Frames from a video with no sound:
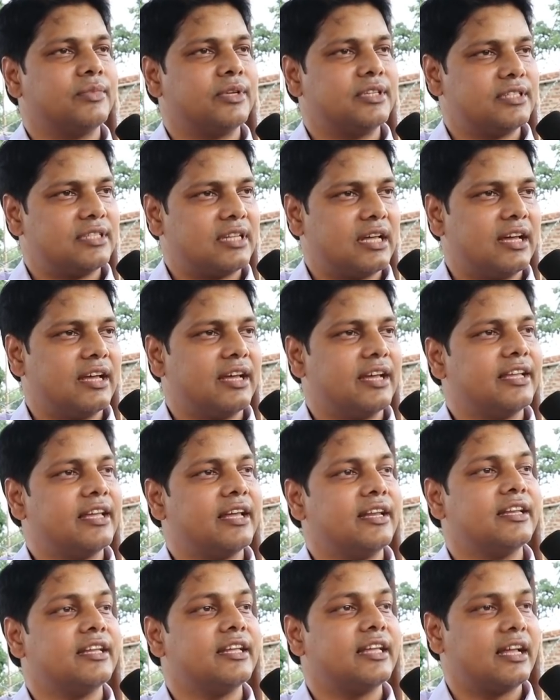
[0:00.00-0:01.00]
मनसा है
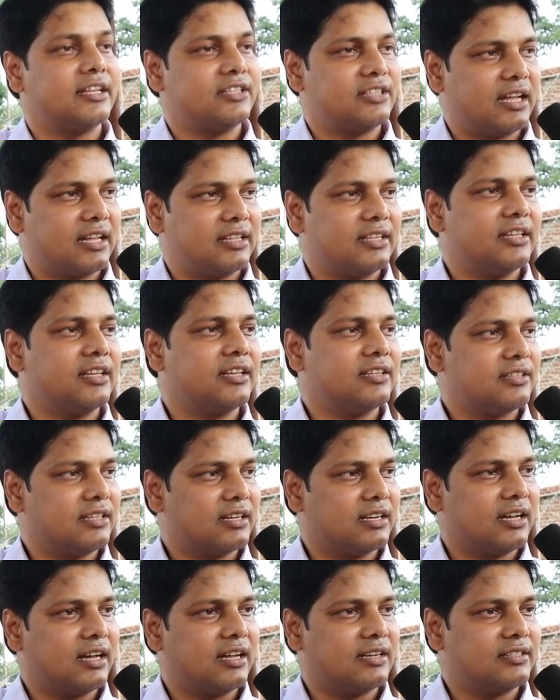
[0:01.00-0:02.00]
यानी क्या चाहते हैं
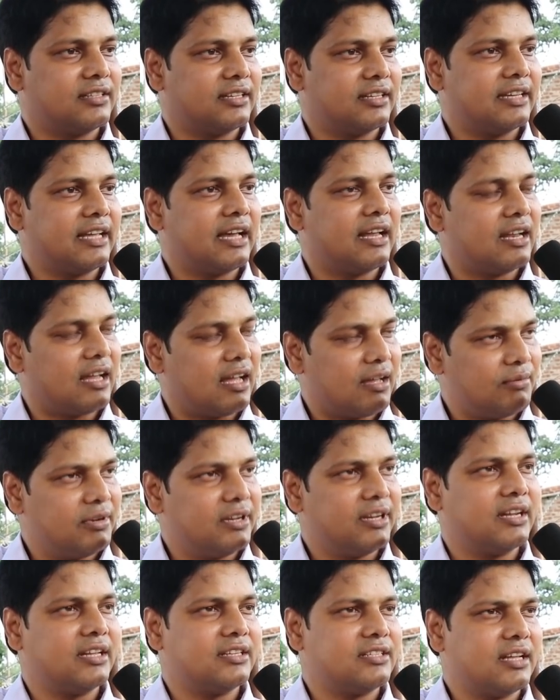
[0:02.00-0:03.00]
सरकार से क्या लाभ
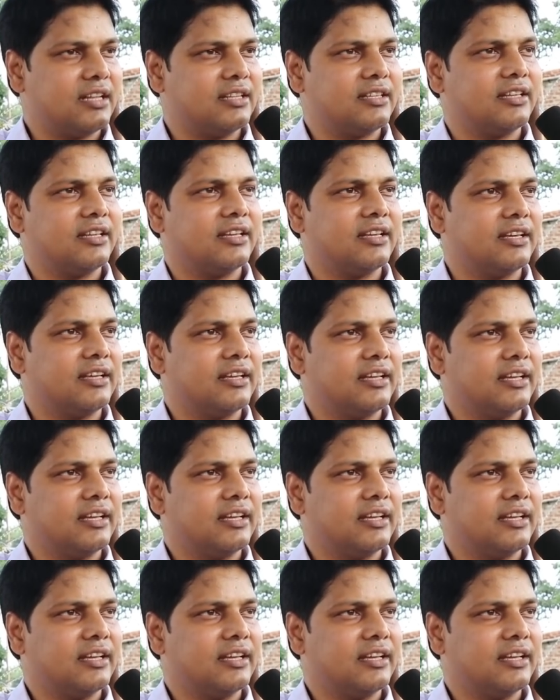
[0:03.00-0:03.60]
लेना चाहते हैं